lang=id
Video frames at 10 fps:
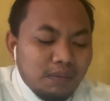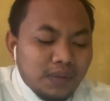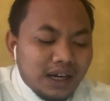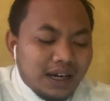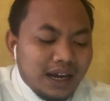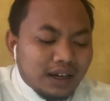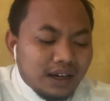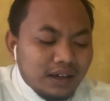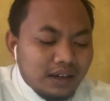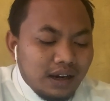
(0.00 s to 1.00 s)

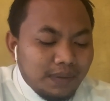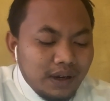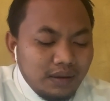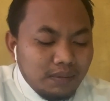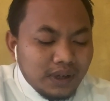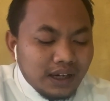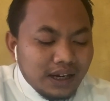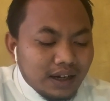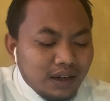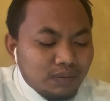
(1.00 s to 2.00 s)
menekankan apa
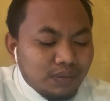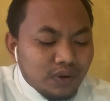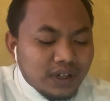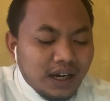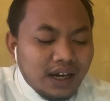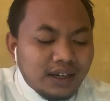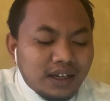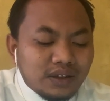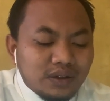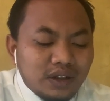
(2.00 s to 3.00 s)
menekankan perusahaan
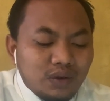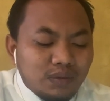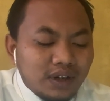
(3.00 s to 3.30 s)
dan institusi umroh